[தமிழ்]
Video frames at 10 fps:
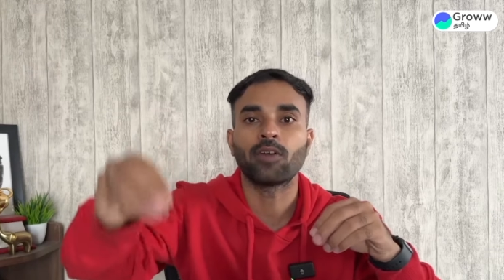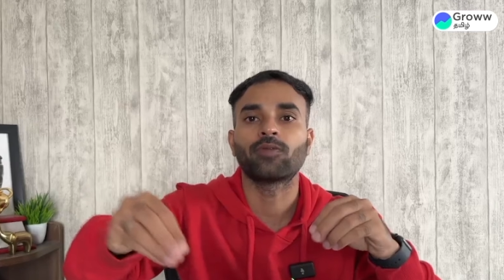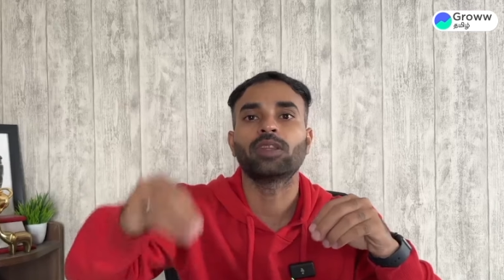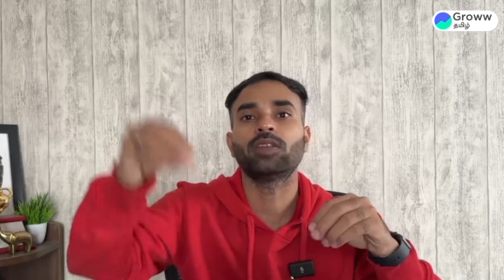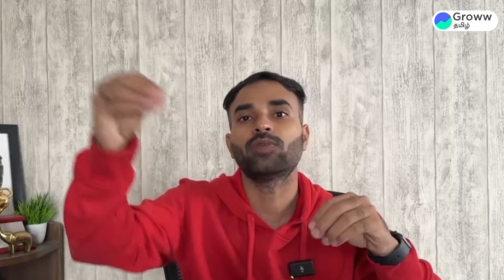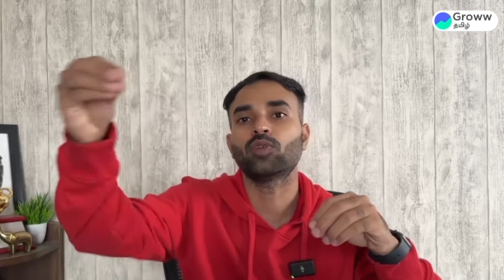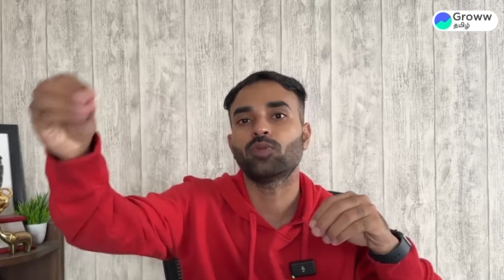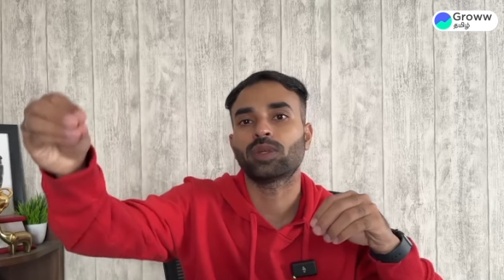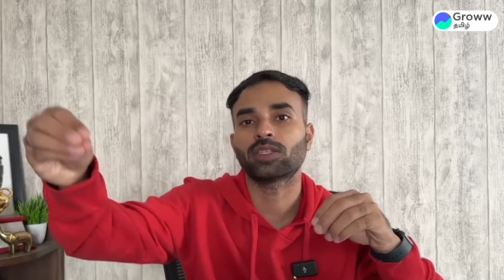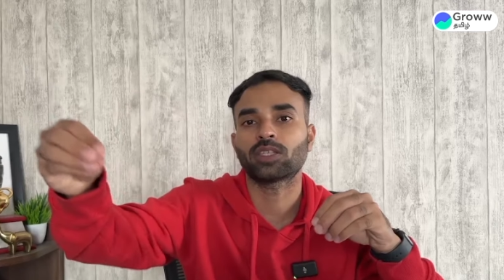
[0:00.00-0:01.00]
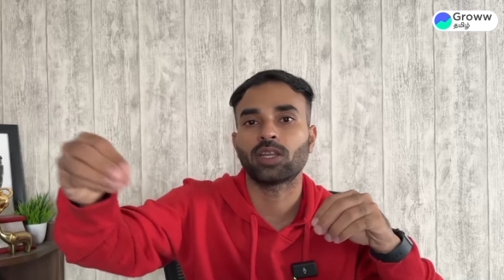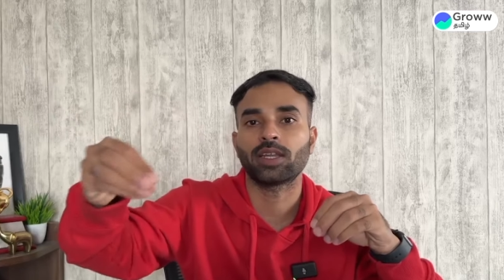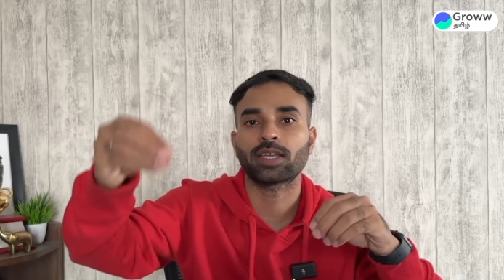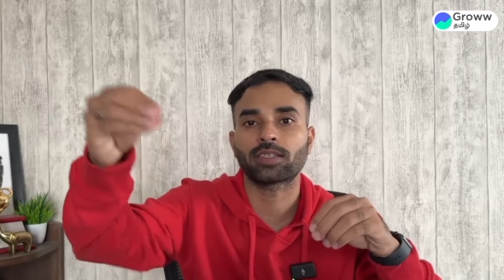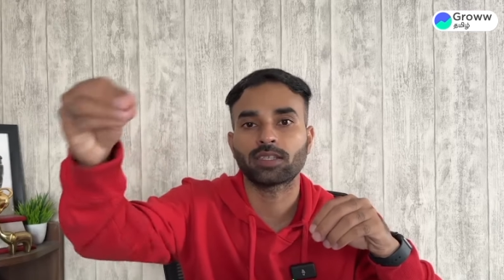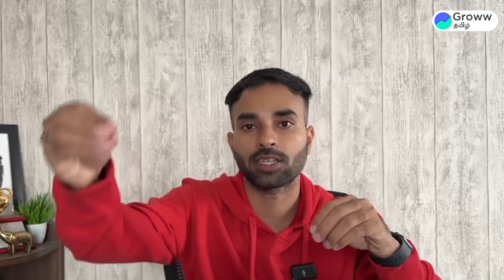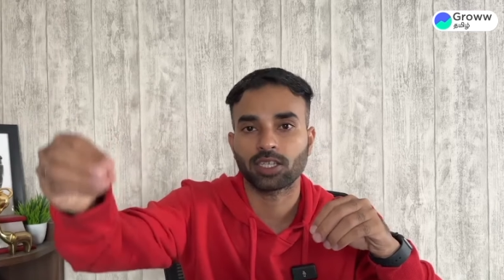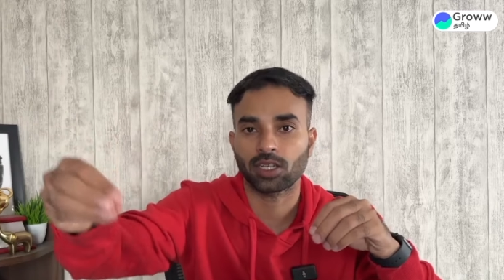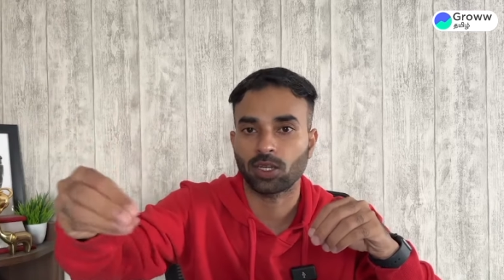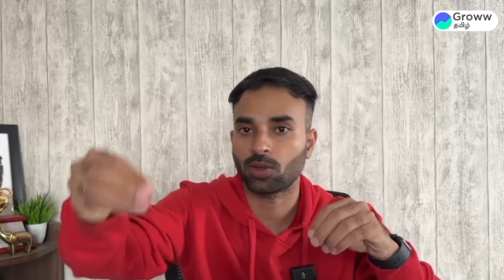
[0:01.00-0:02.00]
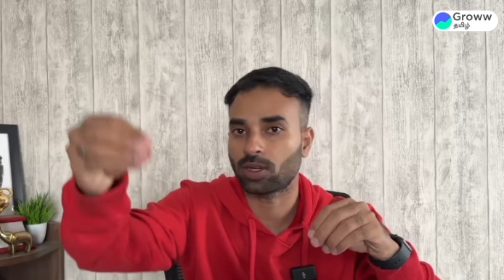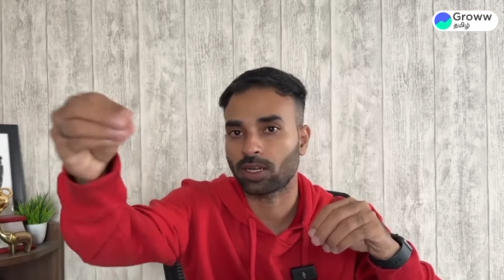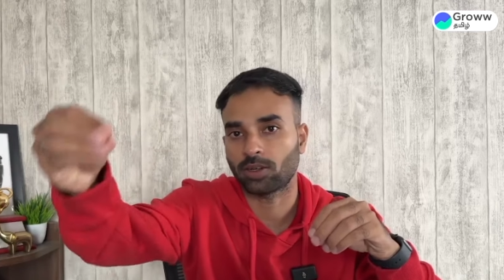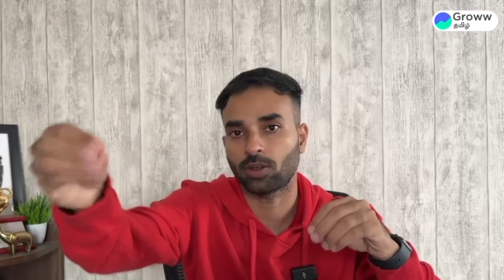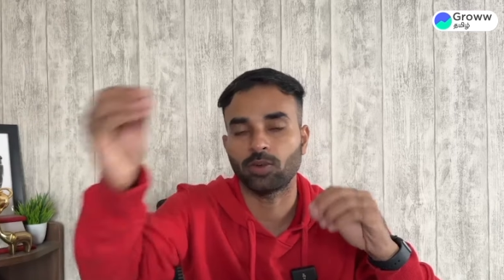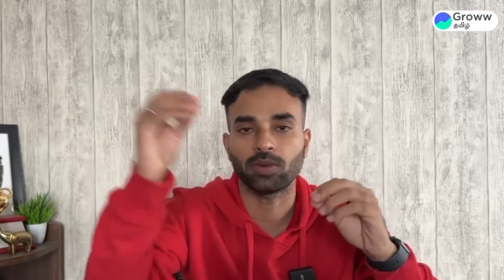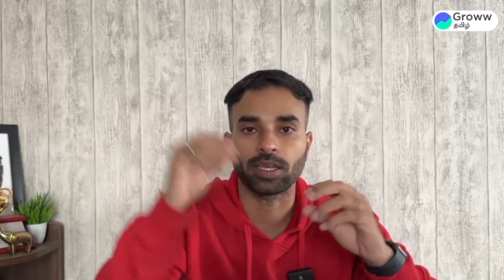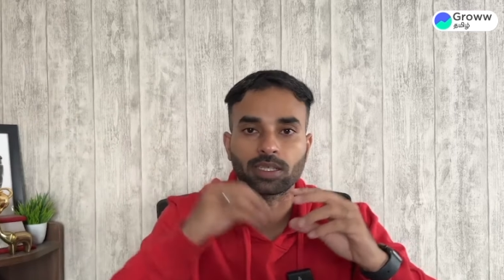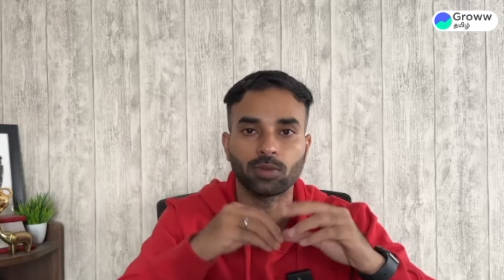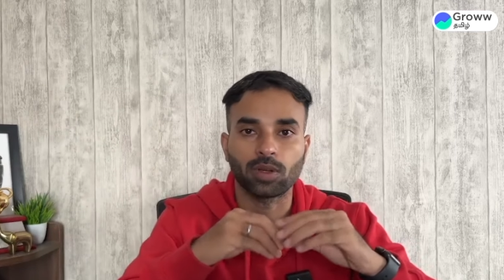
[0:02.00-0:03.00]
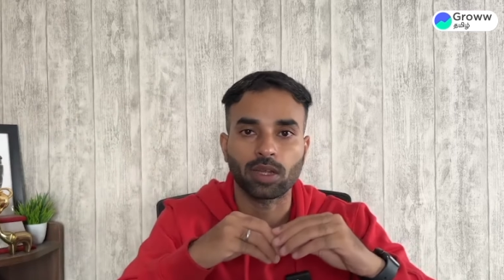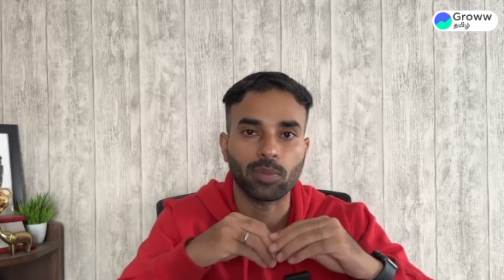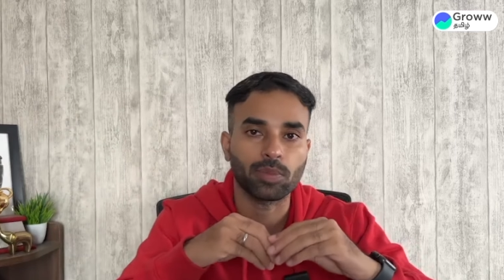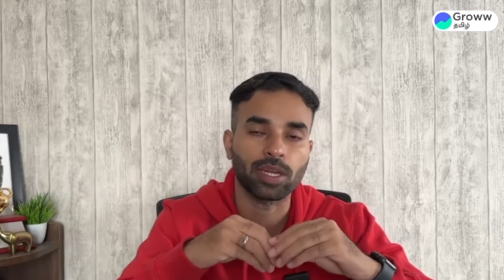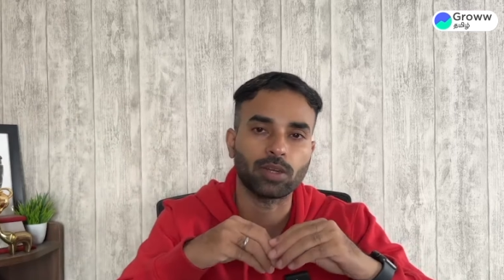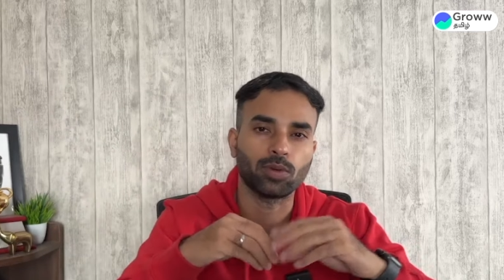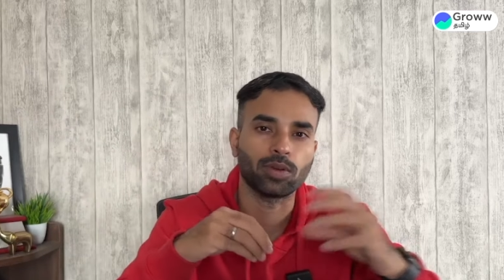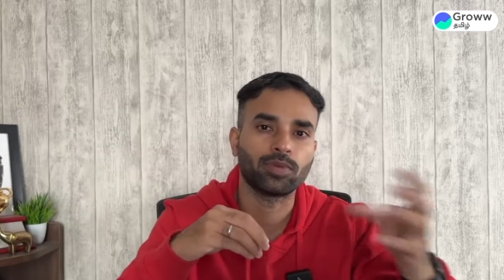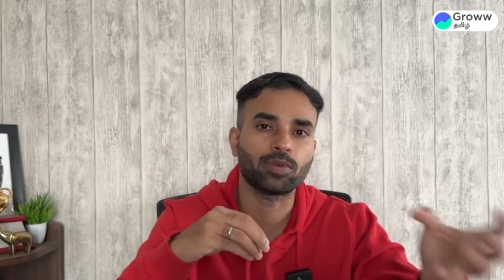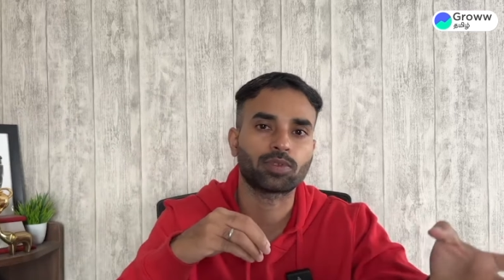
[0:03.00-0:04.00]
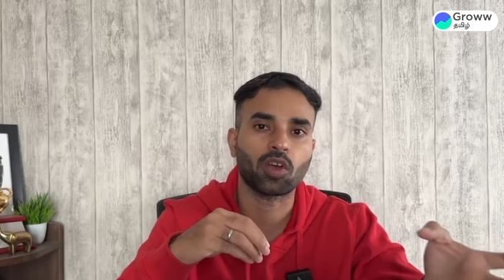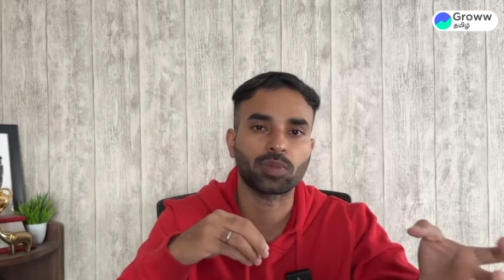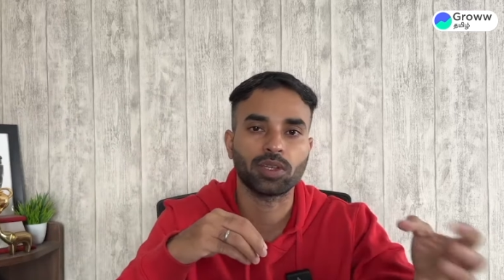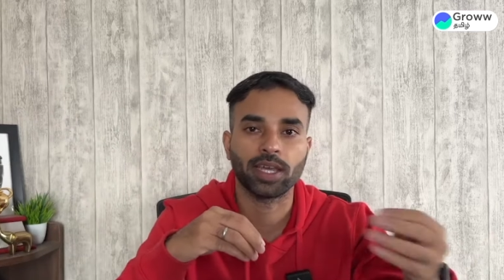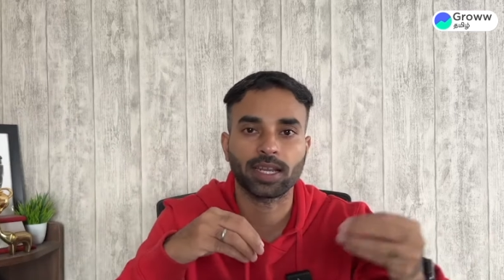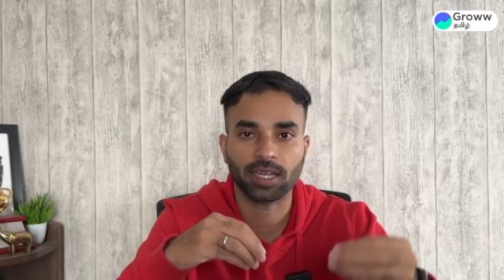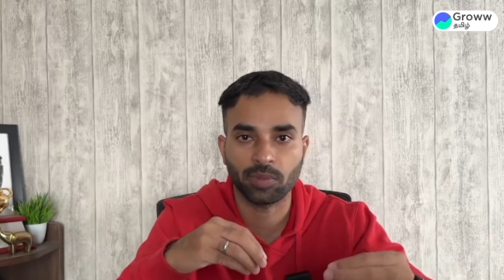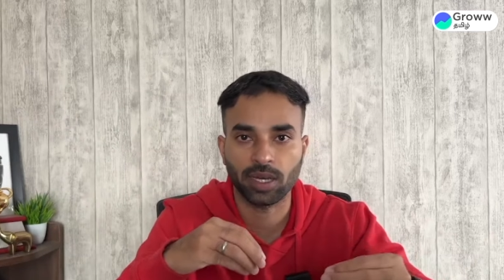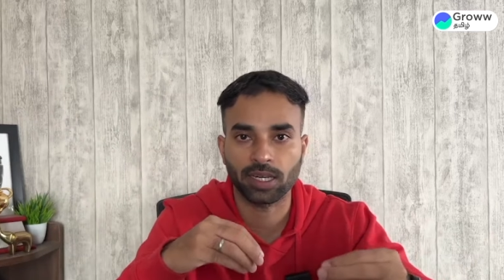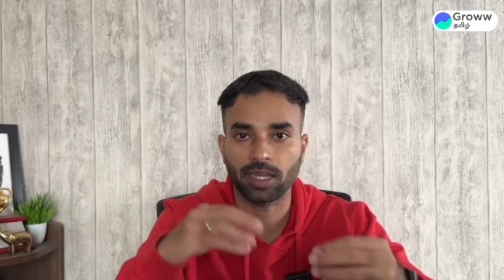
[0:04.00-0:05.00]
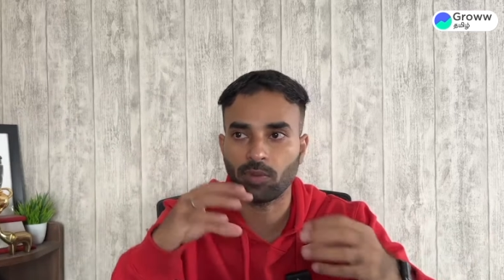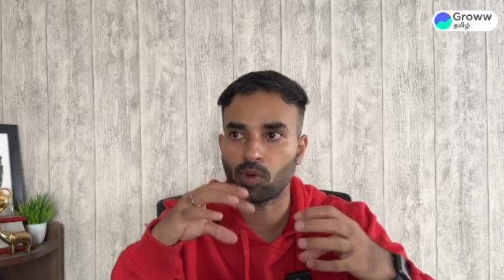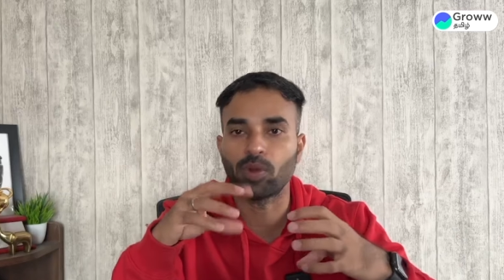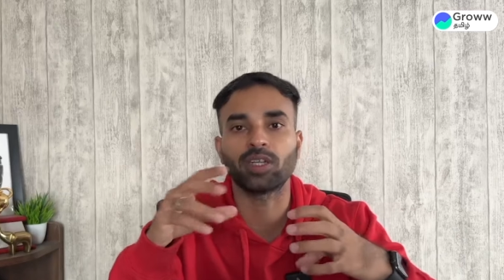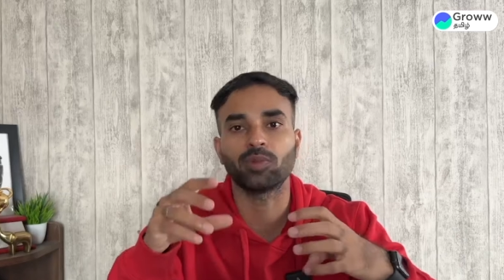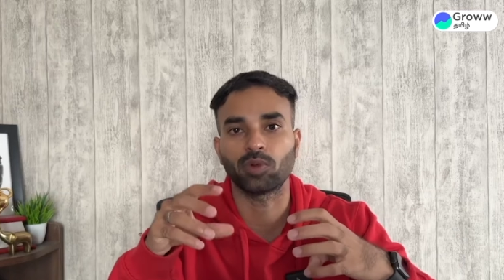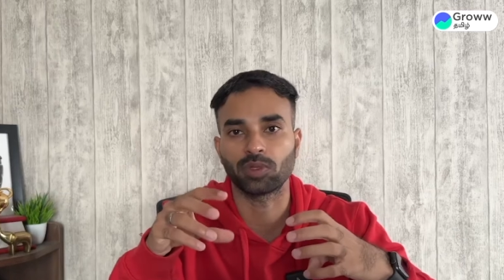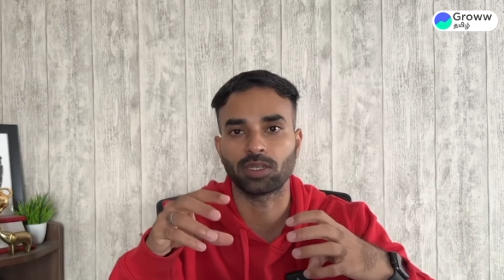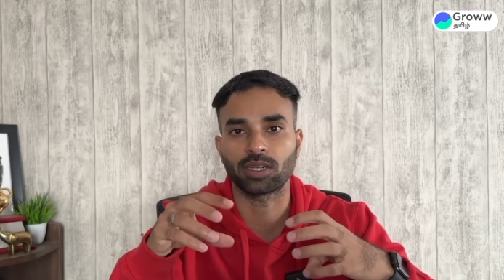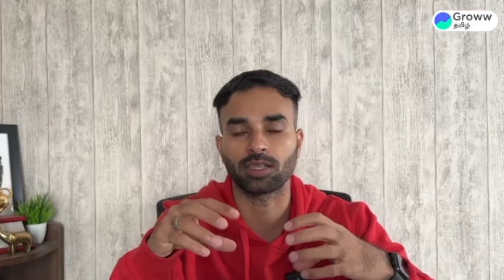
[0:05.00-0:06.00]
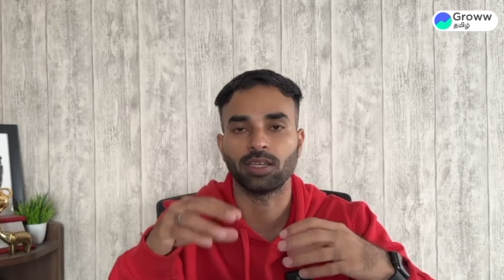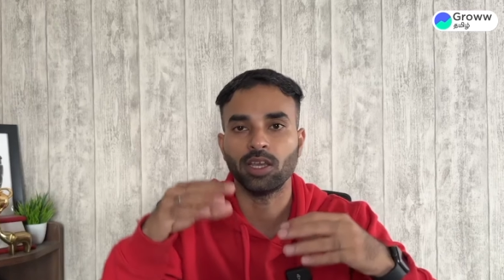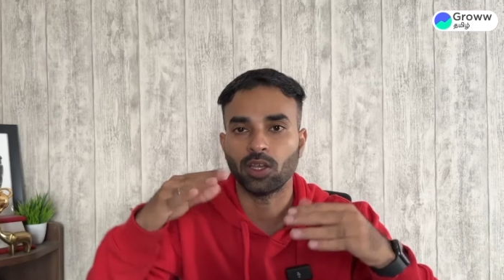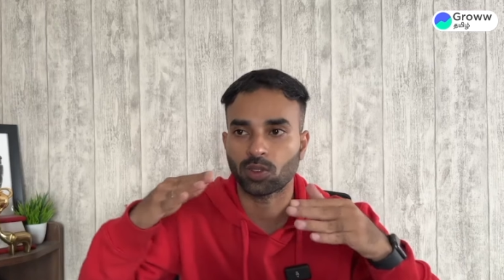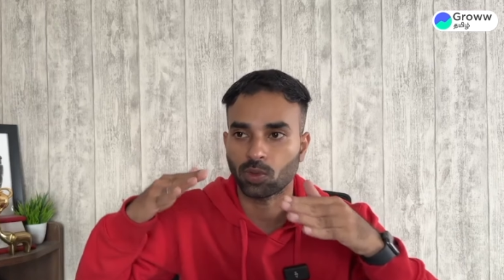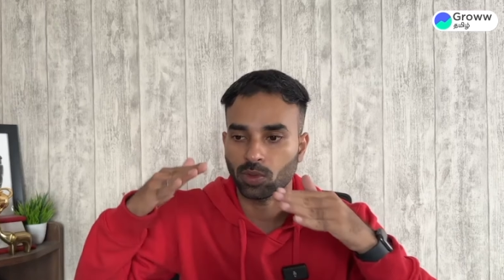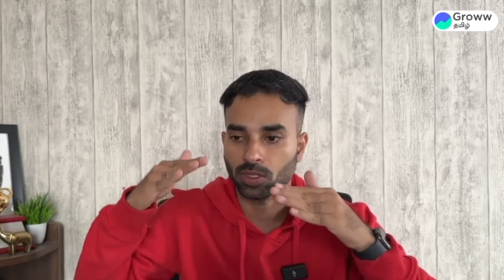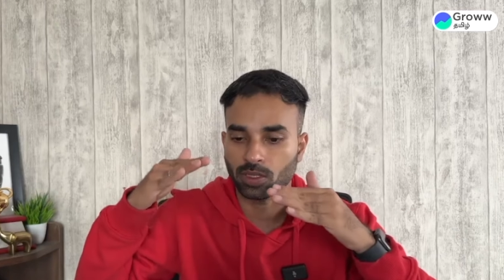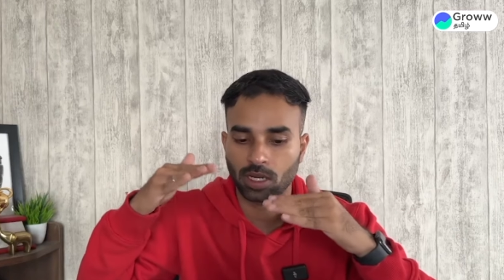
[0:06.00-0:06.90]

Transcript: வித்தின் ஃபியூ மந்த்ஸில் நெக்ஸ்ட் ஸ்டேஷன்லையோ இல்லைனா நெக்ஸ்ட் ஒரு கம்ப்ளீட் ஒரு ஃபியூ ஸ்டாக்ஸில் இறங்குற மாதிரி தான் மூமெண்டம் ரூல்ஸ்ன்றது ஸோ ஒரு